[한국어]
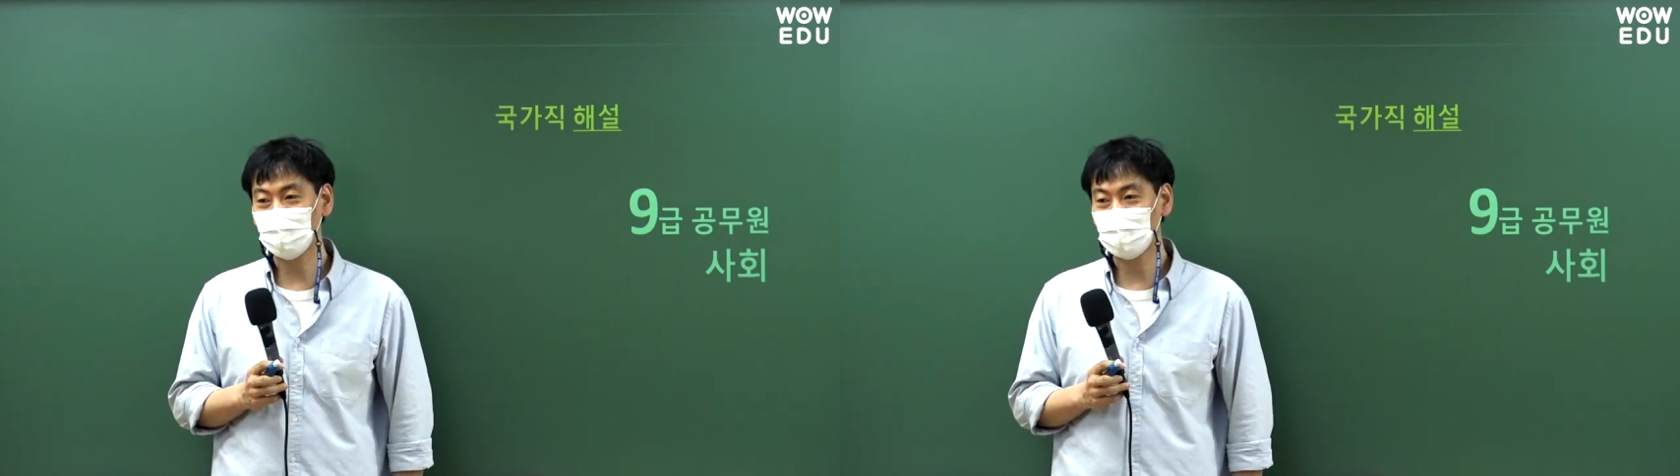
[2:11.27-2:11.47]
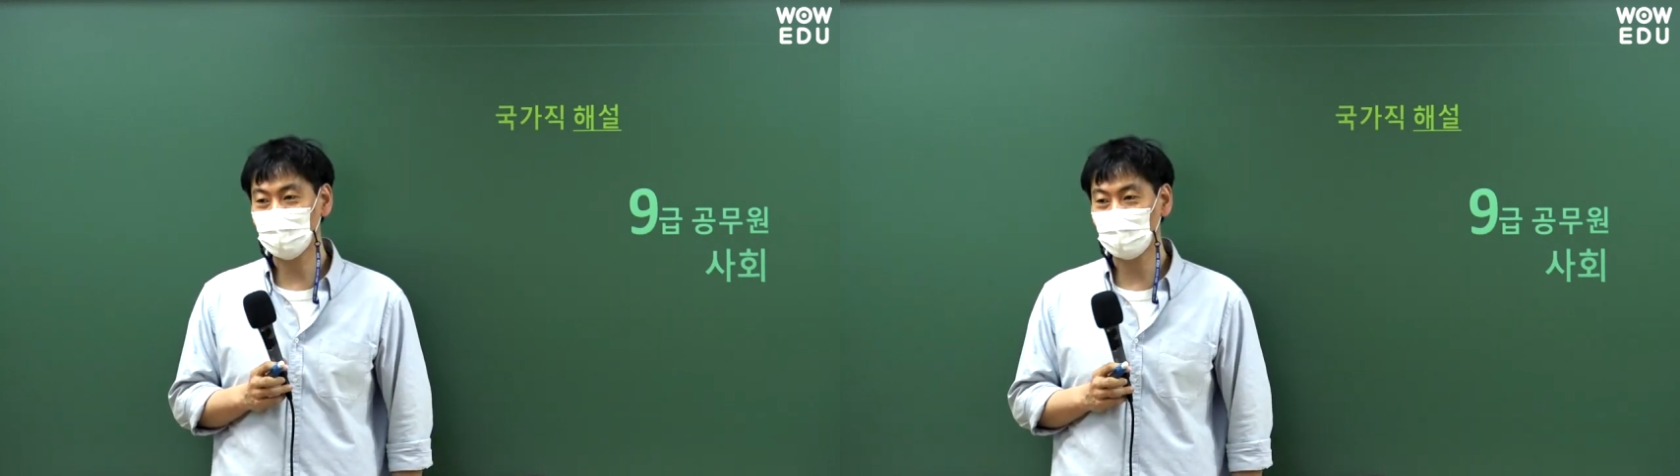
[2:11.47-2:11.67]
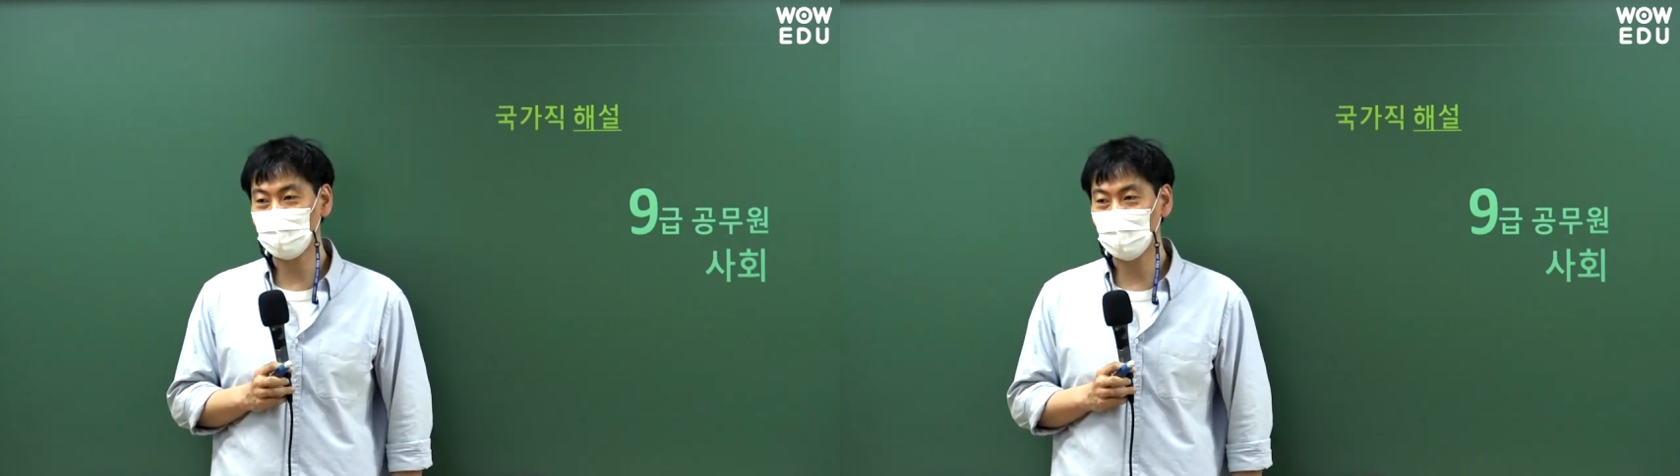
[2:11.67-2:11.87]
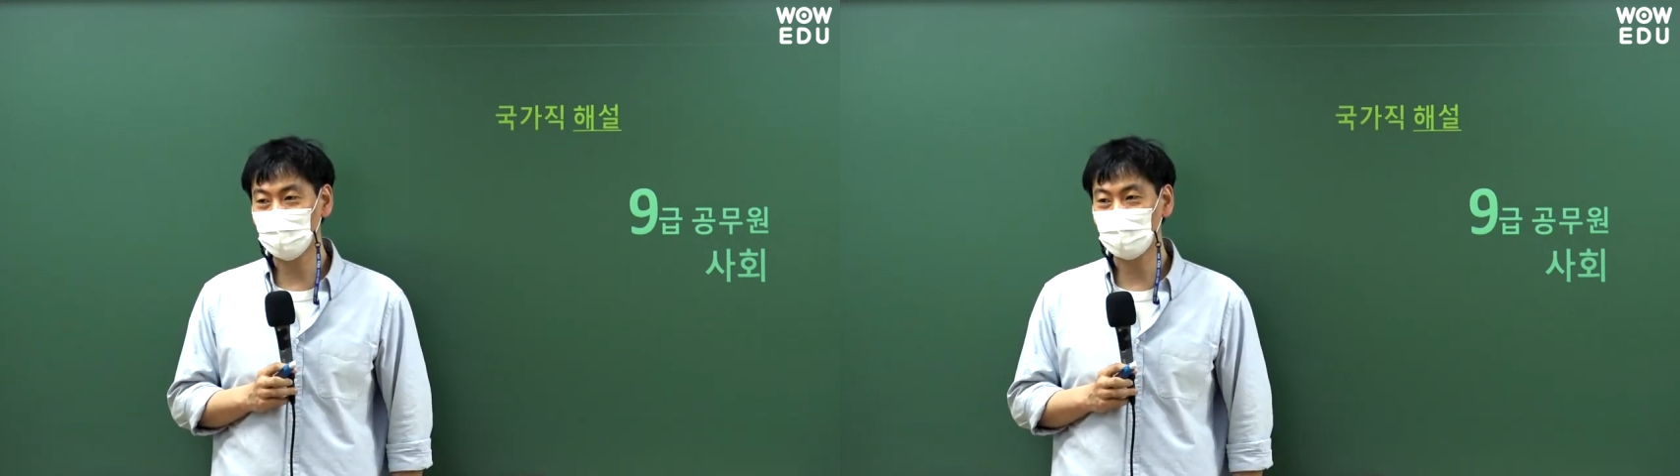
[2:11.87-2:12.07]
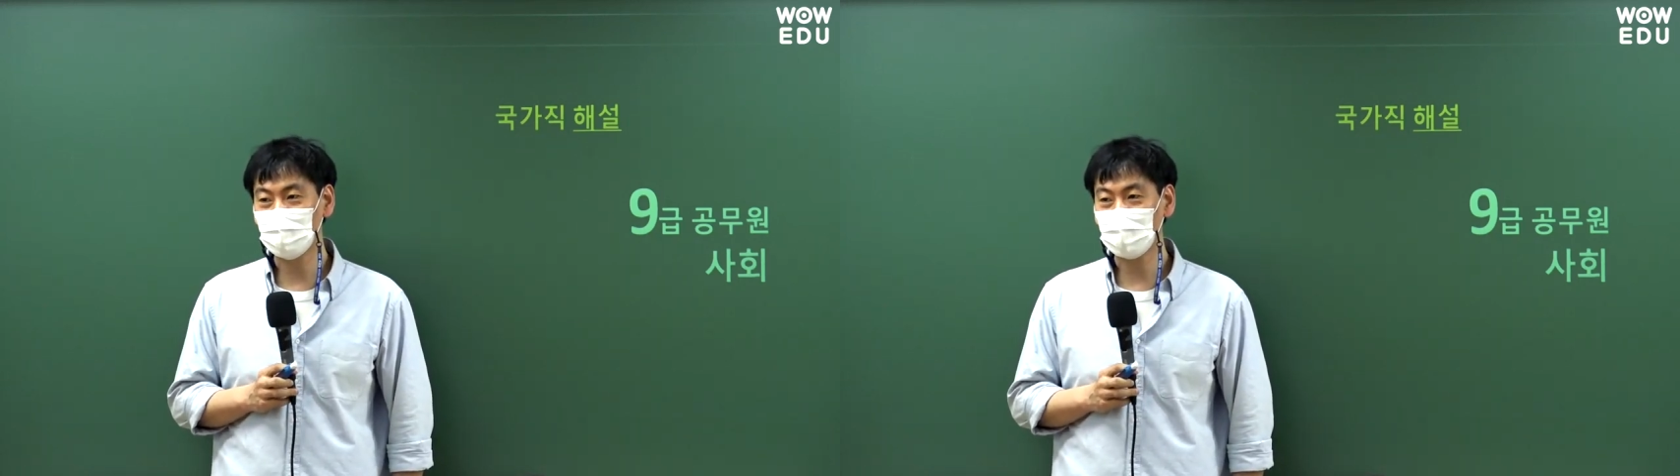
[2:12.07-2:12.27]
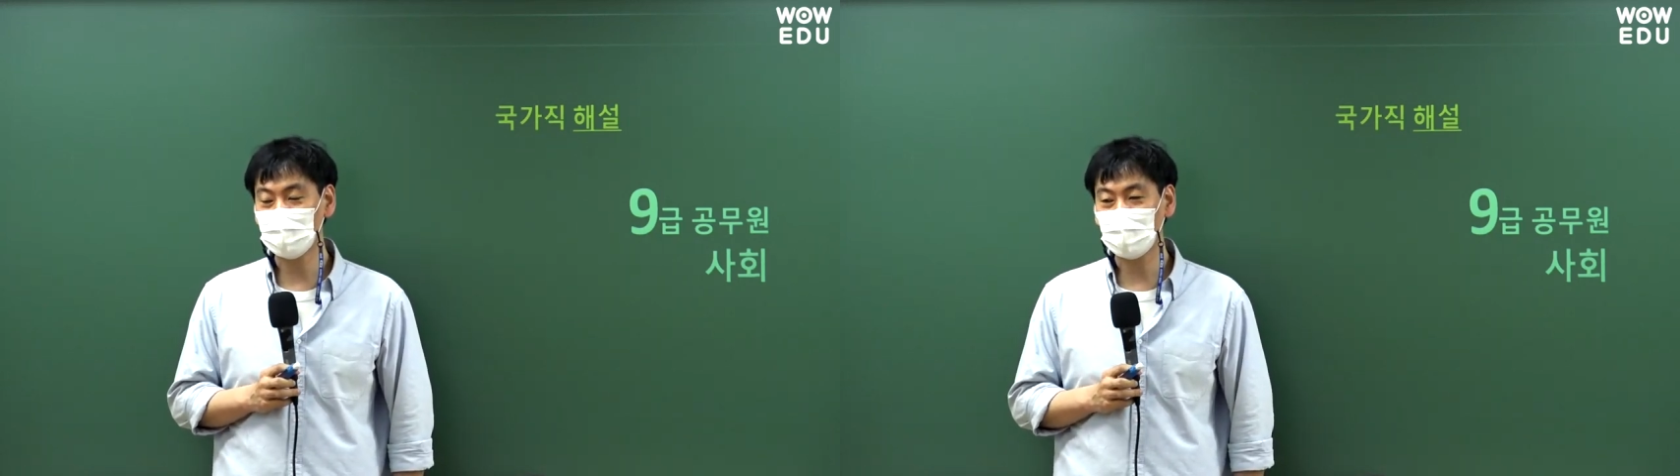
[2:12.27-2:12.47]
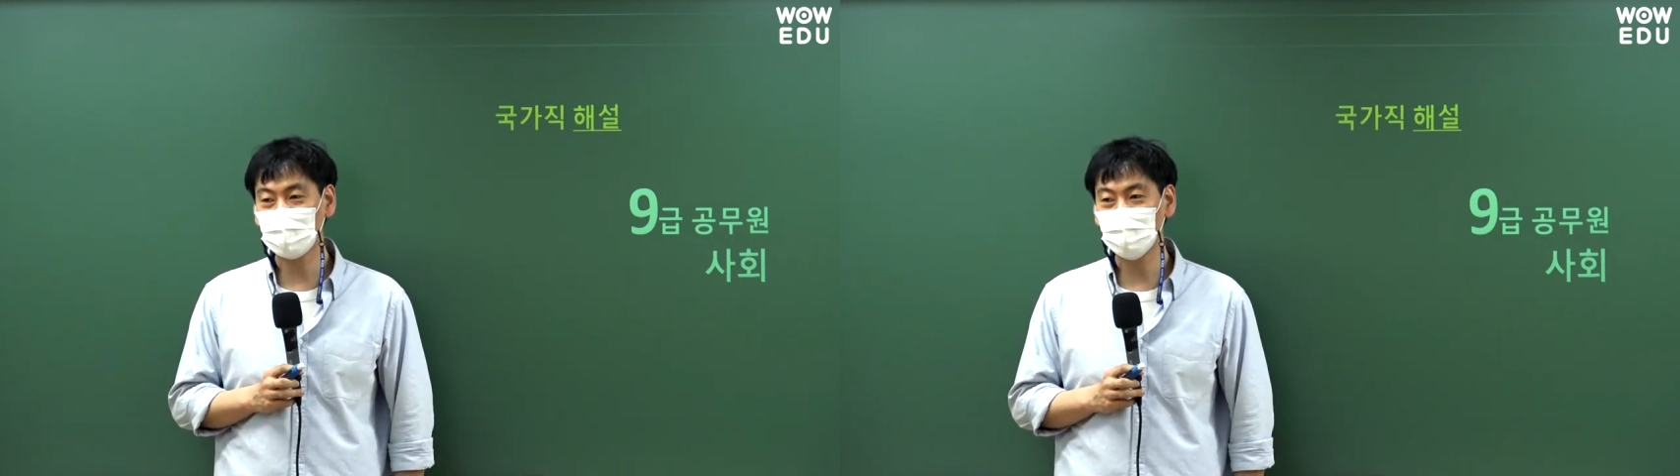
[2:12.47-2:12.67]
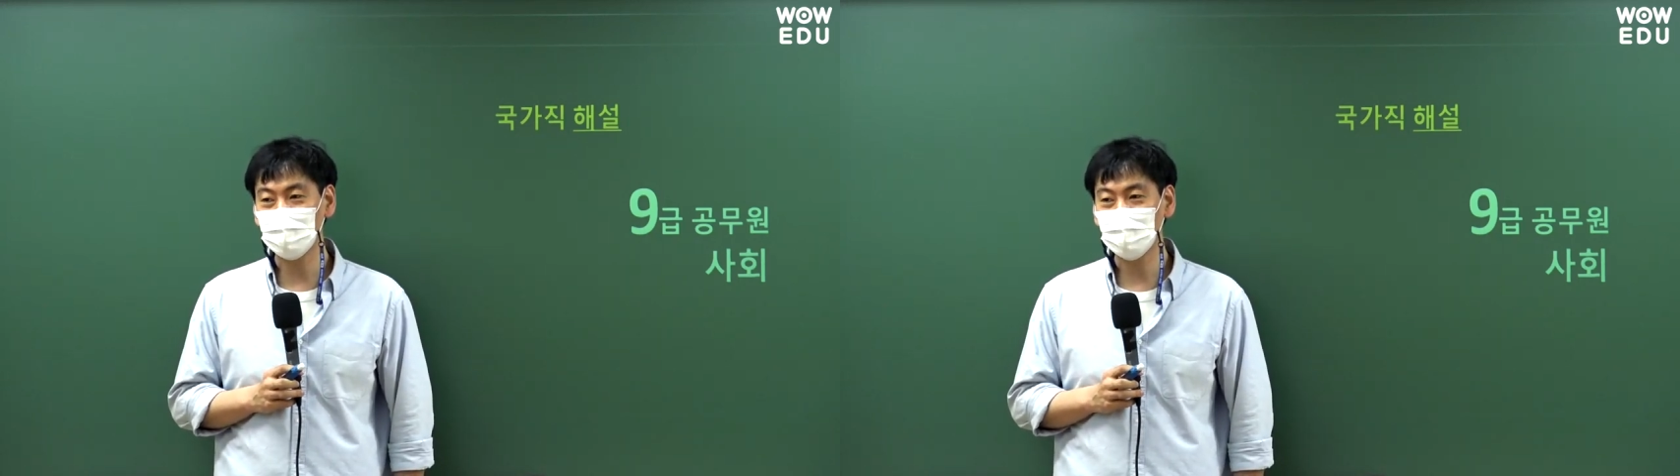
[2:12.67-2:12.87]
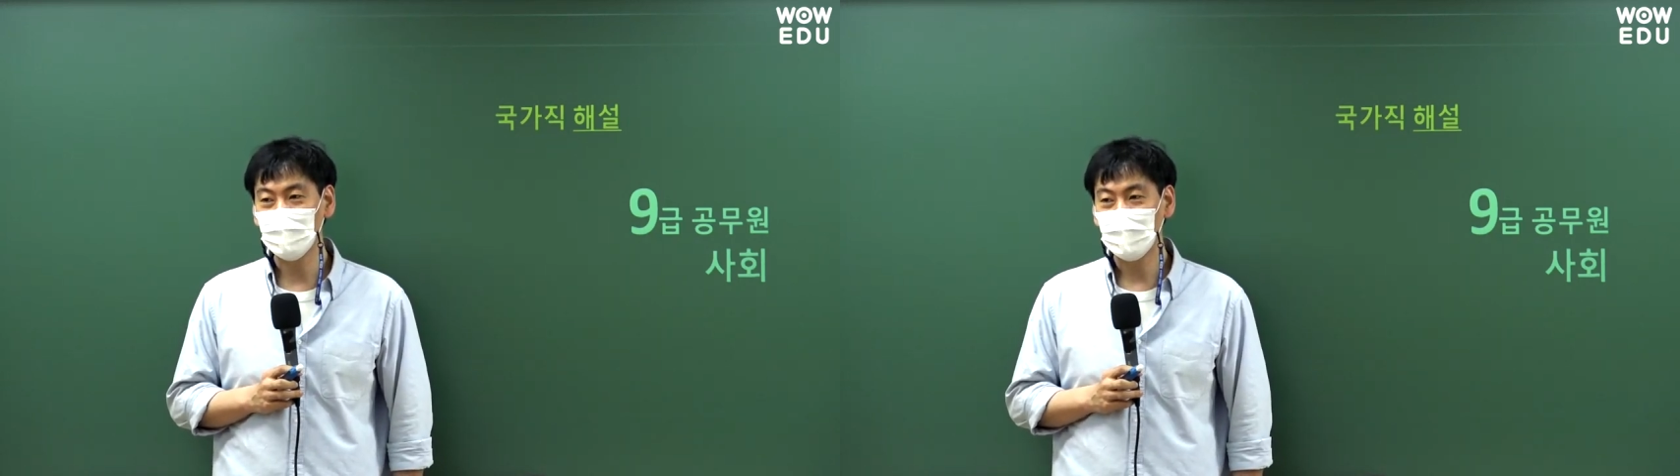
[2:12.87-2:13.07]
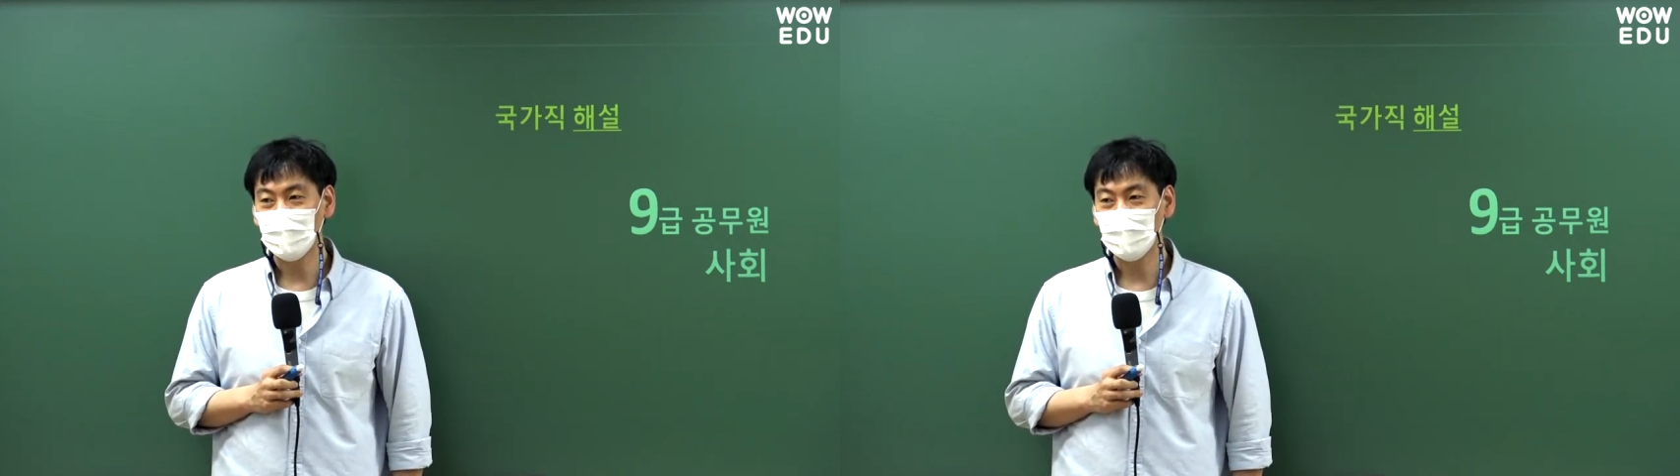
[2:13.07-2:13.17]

말씀드리면 문제가 조금